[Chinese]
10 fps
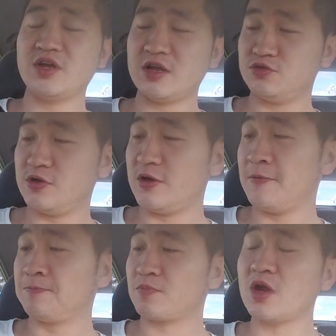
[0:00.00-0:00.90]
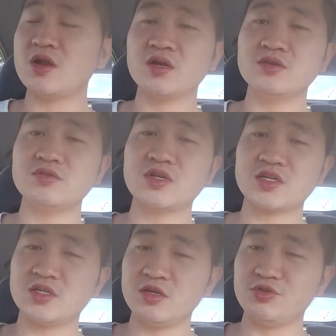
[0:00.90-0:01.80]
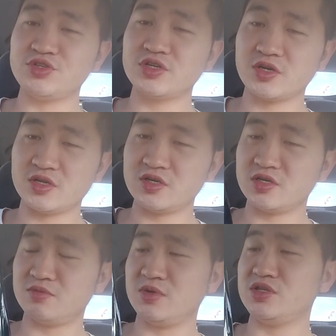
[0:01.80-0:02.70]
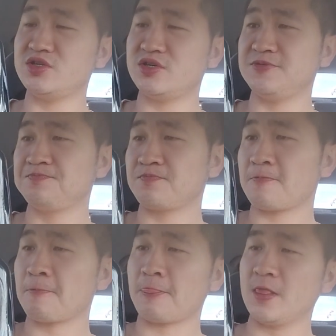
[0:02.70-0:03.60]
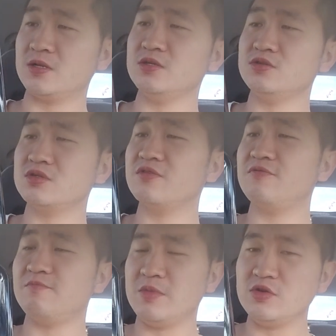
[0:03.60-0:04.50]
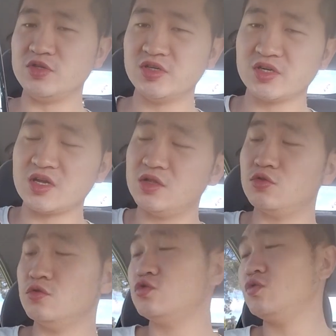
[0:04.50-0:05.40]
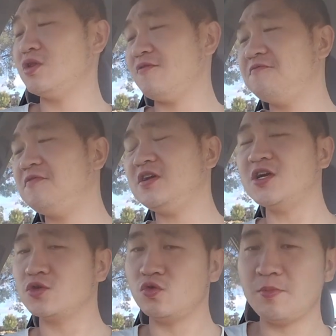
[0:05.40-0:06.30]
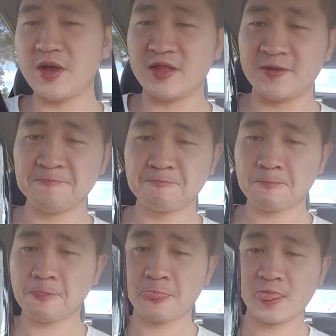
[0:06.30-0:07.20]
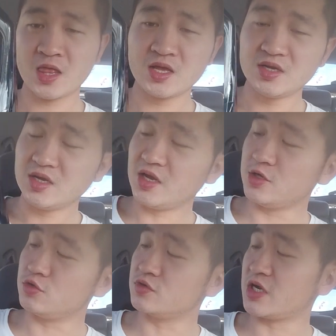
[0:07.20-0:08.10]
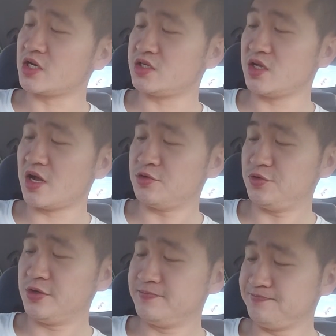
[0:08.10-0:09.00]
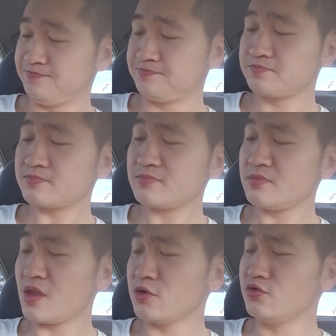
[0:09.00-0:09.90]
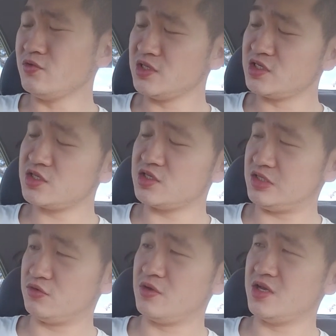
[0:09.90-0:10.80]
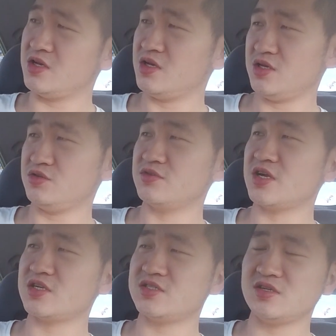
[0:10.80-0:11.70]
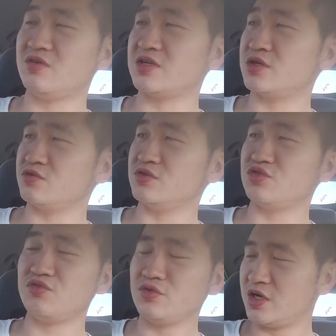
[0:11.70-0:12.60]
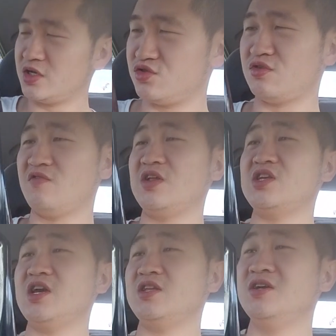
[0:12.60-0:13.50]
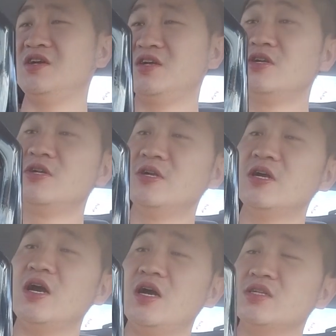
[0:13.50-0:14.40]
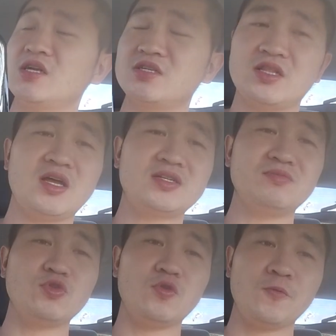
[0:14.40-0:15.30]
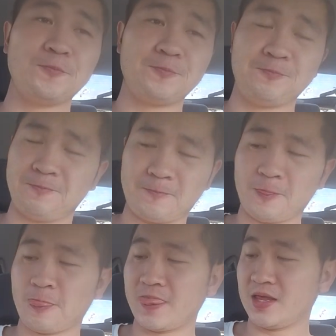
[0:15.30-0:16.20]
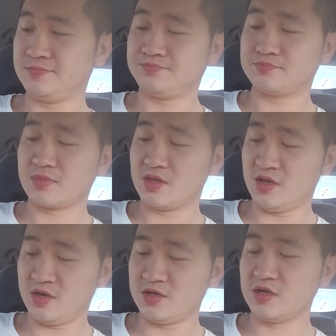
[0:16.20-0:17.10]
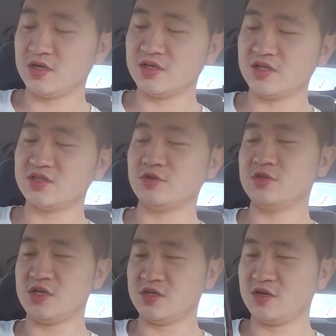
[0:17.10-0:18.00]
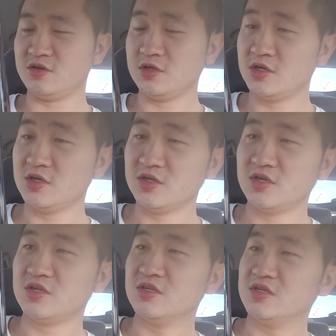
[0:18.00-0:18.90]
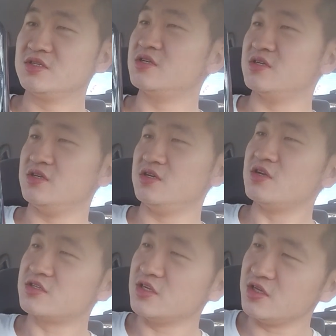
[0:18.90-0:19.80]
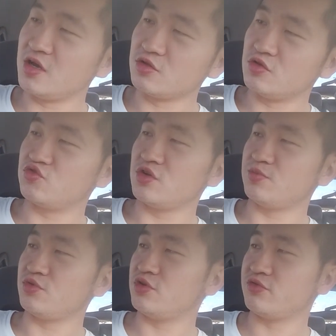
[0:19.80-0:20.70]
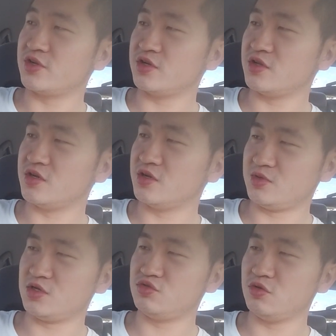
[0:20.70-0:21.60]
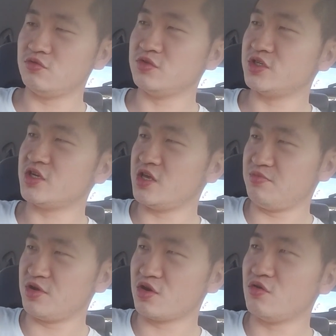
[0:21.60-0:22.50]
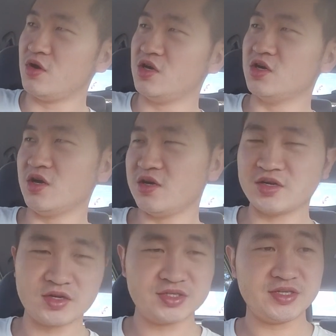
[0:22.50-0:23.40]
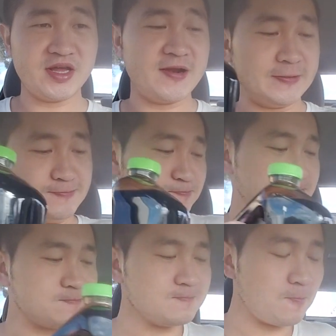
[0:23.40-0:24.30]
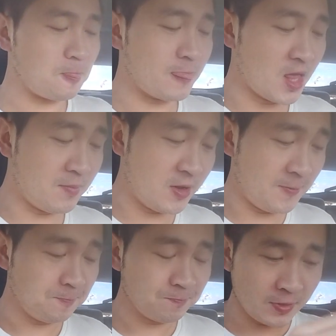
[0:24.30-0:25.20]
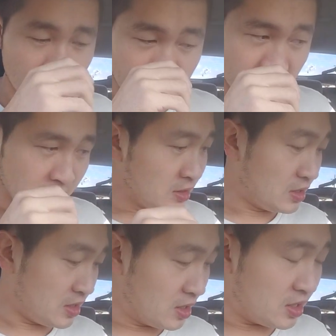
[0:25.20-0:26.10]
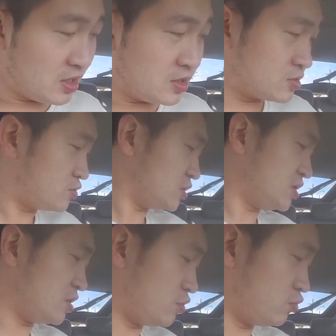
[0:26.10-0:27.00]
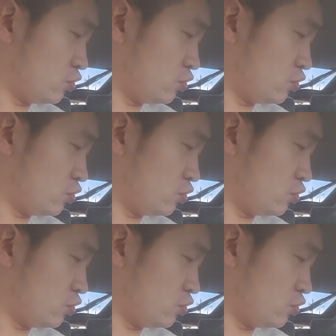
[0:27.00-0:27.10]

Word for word: 的感觉啊。当然黑松沙士里有气儿啊，这个是没气儿的。嗯，这个就是没有气儿，但是浓缩的非常多倍的黑松沙士的感觉。嗯，如果你喜欢黑松沙士的话，这个东西是会你爽翻天的。呃，但是它这么浓，嗯，你喝的时候也要。这个真的要兑水，不兑水真的喝不下去。我估计这一瓶够我喝很长时间了。那么，呃，最近互